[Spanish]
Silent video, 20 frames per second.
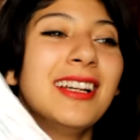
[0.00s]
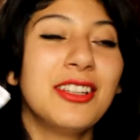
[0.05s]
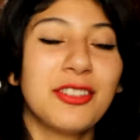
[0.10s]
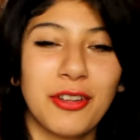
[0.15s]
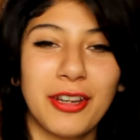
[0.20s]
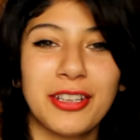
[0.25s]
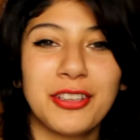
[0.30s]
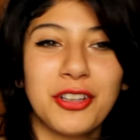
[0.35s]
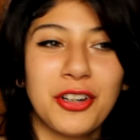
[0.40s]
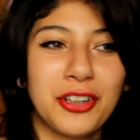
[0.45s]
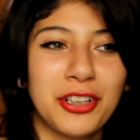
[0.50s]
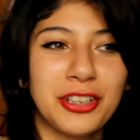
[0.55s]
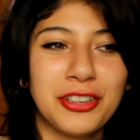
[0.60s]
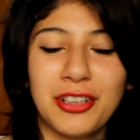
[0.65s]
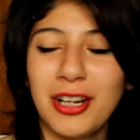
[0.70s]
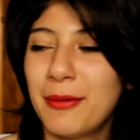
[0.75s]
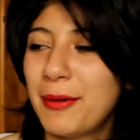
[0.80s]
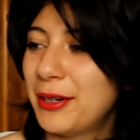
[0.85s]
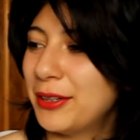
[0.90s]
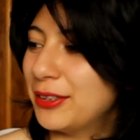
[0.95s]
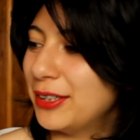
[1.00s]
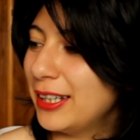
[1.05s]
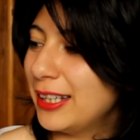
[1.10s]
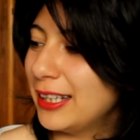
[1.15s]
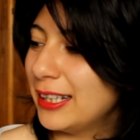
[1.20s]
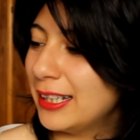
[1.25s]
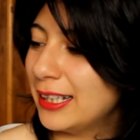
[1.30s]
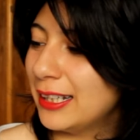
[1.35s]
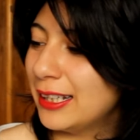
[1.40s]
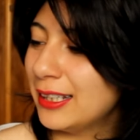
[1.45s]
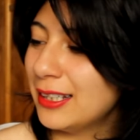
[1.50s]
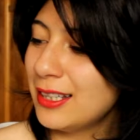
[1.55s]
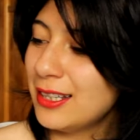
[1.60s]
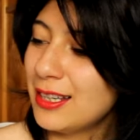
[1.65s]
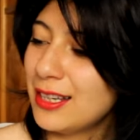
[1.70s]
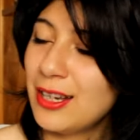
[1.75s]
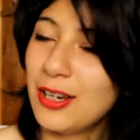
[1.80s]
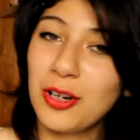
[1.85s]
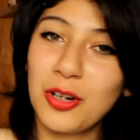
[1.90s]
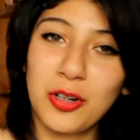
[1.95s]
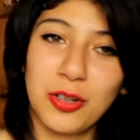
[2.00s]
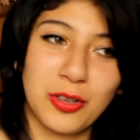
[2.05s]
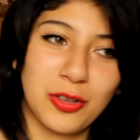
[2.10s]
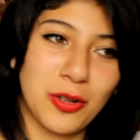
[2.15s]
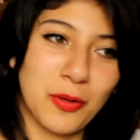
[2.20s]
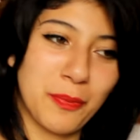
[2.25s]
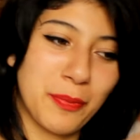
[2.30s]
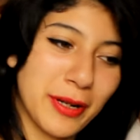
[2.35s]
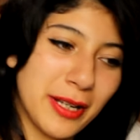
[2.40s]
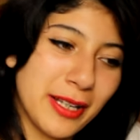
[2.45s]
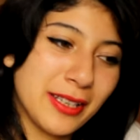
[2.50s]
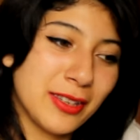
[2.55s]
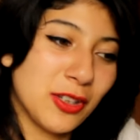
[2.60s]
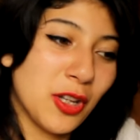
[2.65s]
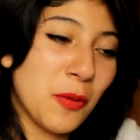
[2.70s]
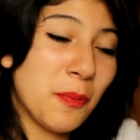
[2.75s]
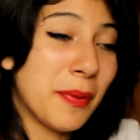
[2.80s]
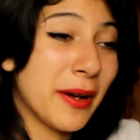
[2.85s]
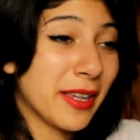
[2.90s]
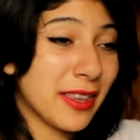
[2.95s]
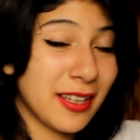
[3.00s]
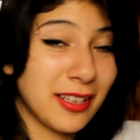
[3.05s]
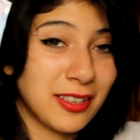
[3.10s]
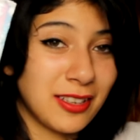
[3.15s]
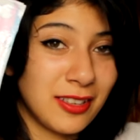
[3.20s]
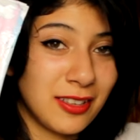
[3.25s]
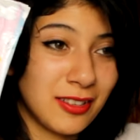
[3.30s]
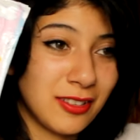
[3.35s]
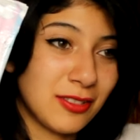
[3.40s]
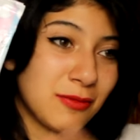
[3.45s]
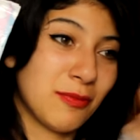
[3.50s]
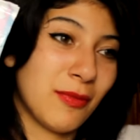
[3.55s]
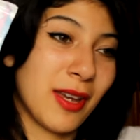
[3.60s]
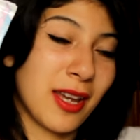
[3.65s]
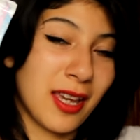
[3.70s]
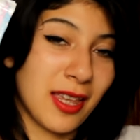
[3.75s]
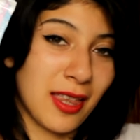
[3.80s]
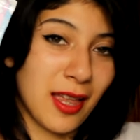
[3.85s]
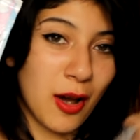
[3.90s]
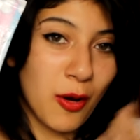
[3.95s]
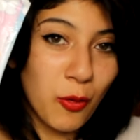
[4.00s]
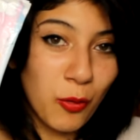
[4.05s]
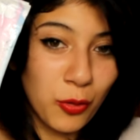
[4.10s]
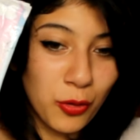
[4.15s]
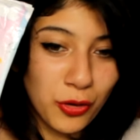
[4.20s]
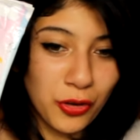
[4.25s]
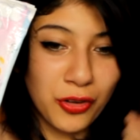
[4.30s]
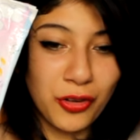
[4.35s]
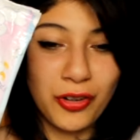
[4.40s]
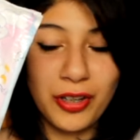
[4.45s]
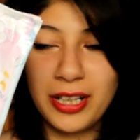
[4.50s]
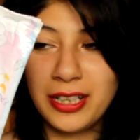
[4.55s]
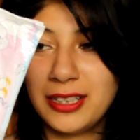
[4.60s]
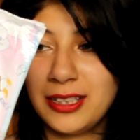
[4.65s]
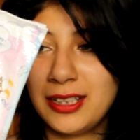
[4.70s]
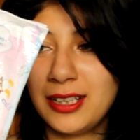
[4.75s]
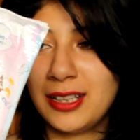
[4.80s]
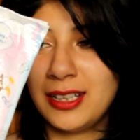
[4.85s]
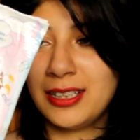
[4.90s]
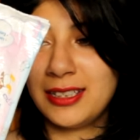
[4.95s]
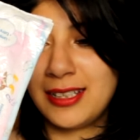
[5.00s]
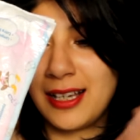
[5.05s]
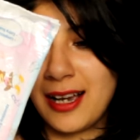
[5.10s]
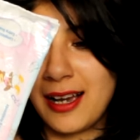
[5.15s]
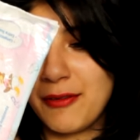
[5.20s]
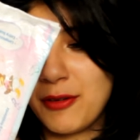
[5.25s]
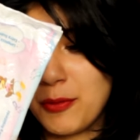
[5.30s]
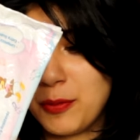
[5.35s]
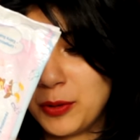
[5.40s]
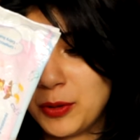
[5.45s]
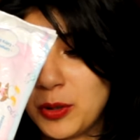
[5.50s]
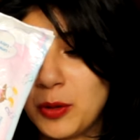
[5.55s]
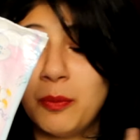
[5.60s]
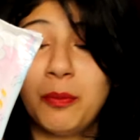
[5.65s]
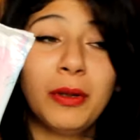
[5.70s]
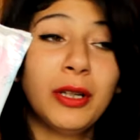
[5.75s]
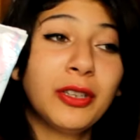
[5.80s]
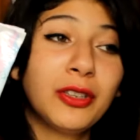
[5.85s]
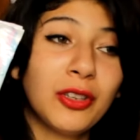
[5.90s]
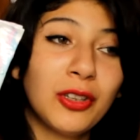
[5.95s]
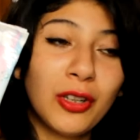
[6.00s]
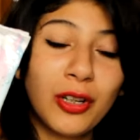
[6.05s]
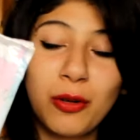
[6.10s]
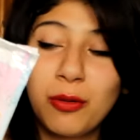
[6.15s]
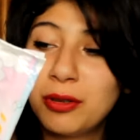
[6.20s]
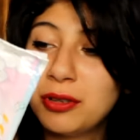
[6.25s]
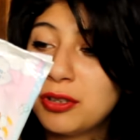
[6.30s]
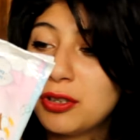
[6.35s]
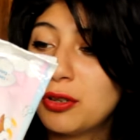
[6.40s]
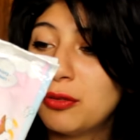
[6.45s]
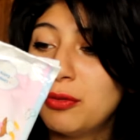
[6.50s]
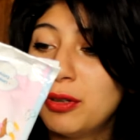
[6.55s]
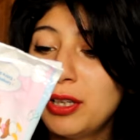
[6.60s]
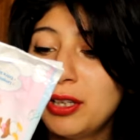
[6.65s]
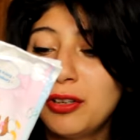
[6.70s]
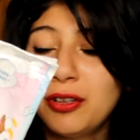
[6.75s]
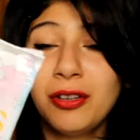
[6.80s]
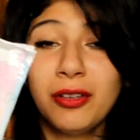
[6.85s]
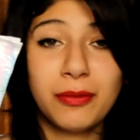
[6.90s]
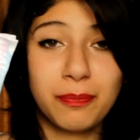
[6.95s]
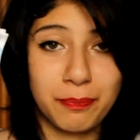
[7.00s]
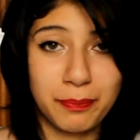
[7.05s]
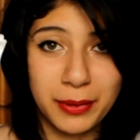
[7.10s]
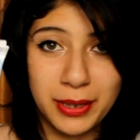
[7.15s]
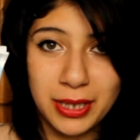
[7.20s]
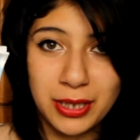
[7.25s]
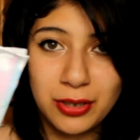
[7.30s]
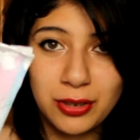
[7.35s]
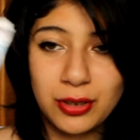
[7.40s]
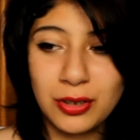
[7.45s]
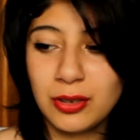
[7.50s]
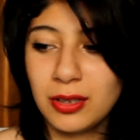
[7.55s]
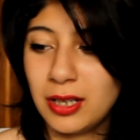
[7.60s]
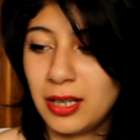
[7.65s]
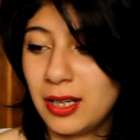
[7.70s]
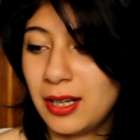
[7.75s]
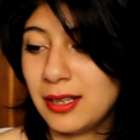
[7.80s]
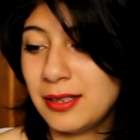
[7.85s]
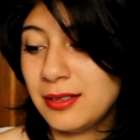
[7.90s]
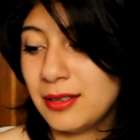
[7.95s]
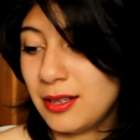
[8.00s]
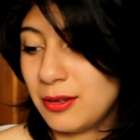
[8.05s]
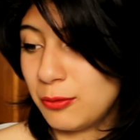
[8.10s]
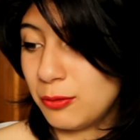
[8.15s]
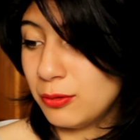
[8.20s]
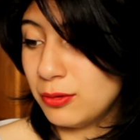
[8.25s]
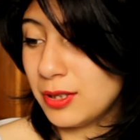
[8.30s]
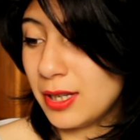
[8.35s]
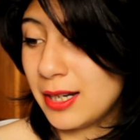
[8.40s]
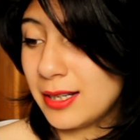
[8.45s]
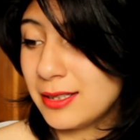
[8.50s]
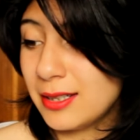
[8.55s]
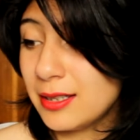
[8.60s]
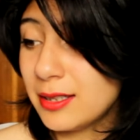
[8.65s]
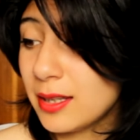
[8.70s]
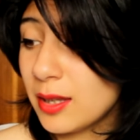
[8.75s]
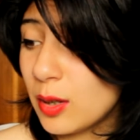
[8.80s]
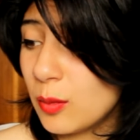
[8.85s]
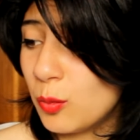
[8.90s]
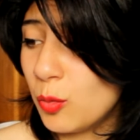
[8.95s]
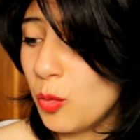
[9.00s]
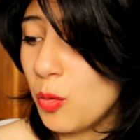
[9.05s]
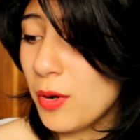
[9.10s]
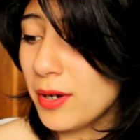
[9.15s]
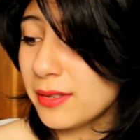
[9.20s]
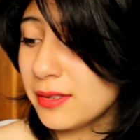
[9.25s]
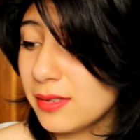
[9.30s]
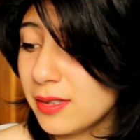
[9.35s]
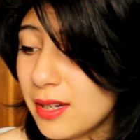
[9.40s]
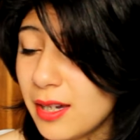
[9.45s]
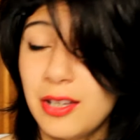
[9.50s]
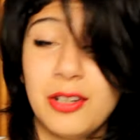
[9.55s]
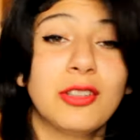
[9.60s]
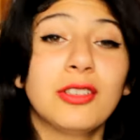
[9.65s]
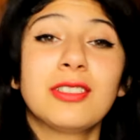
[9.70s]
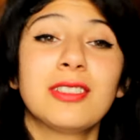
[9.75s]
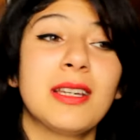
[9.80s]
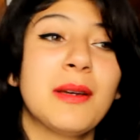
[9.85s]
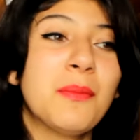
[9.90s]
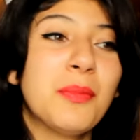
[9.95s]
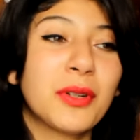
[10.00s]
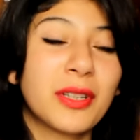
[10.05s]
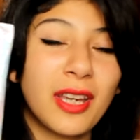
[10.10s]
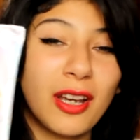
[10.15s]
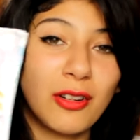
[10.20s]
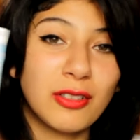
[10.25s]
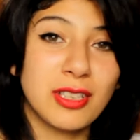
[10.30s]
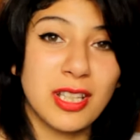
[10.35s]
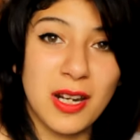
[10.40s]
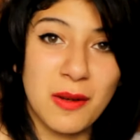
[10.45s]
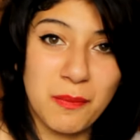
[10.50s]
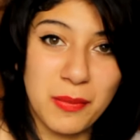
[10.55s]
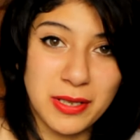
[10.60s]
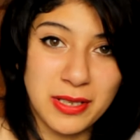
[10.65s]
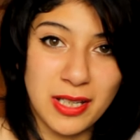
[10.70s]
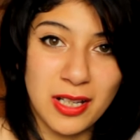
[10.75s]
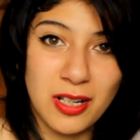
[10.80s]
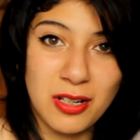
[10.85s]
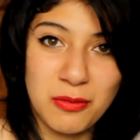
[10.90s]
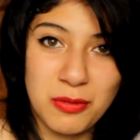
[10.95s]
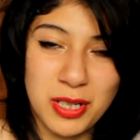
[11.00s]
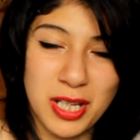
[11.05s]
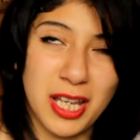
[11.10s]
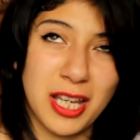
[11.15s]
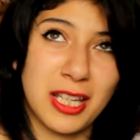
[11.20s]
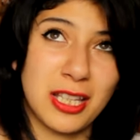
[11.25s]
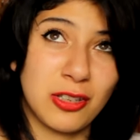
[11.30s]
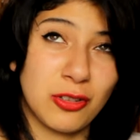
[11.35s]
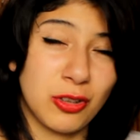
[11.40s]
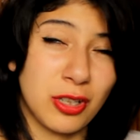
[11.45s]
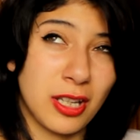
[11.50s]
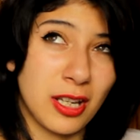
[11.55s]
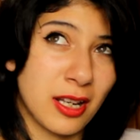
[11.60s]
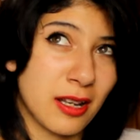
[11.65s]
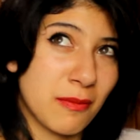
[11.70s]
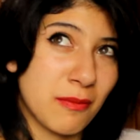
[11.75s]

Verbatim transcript: Todavía estoy con esto en la mano. Eh, compré dos packs de estos, me queda uno, este se acabó por completo, lo encuentro bueno pero eh, usan aceite de mu, así que no sé por qué cosa reemplazarlo porque estoy